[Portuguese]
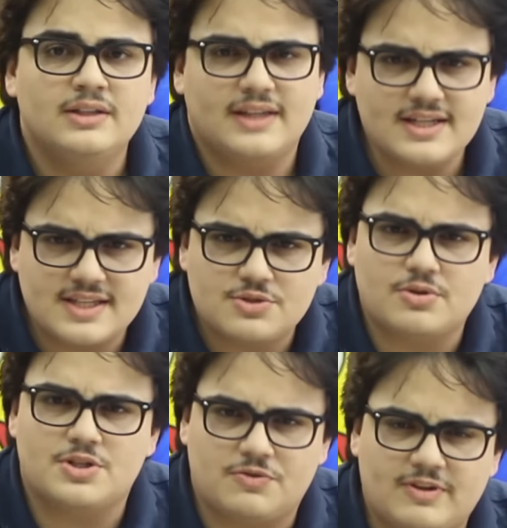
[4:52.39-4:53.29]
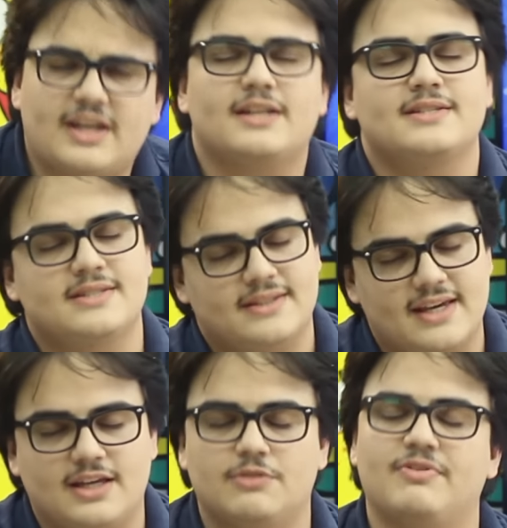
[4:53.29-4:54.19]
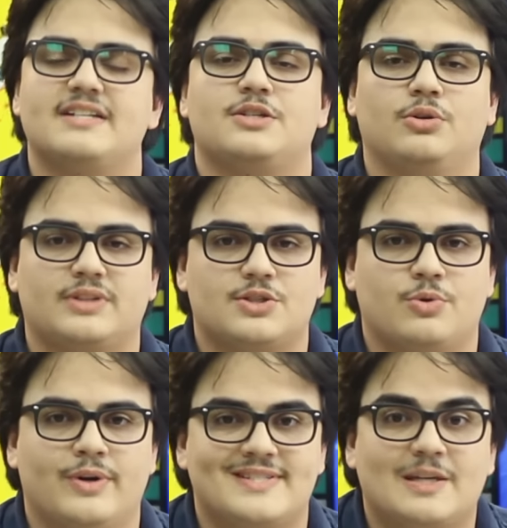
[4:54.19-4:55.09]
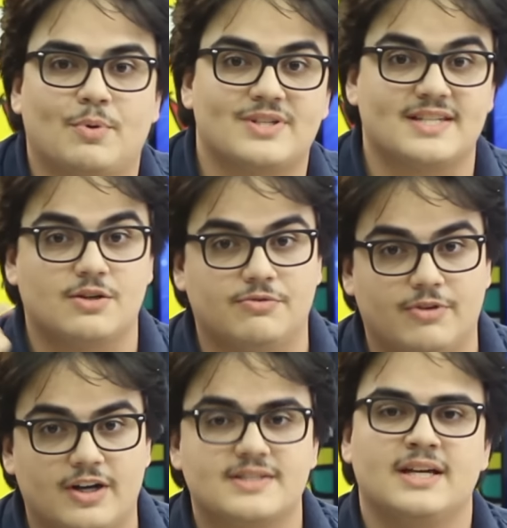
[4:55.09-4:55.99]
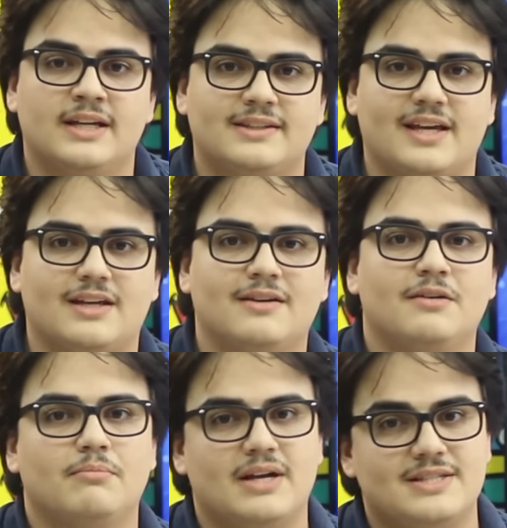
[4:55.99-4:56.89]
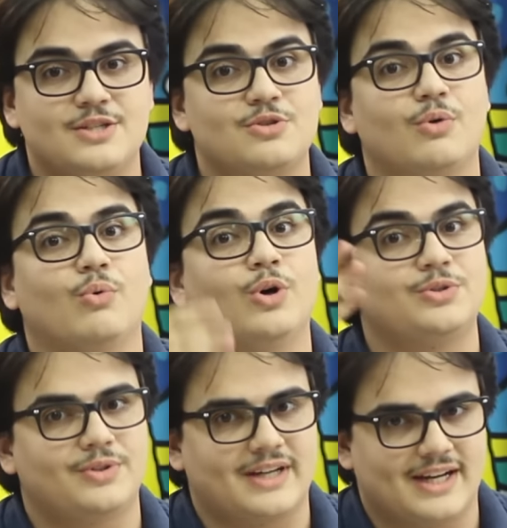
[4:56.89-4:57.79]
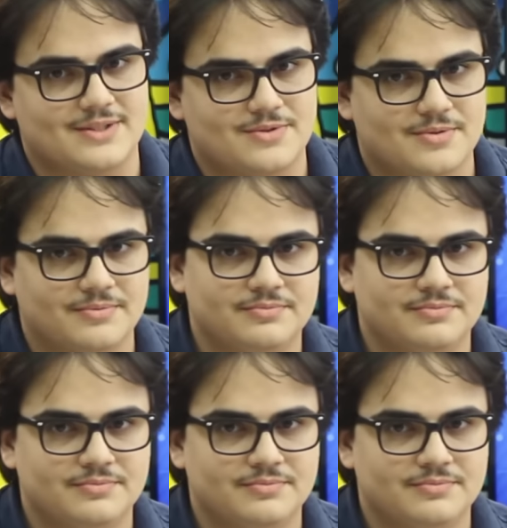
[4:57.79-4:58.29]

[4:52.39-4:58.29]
Tem sensores diferentes? Tem, que fazem outras coisas, que processam voz? Tem mas isso é um outro caso.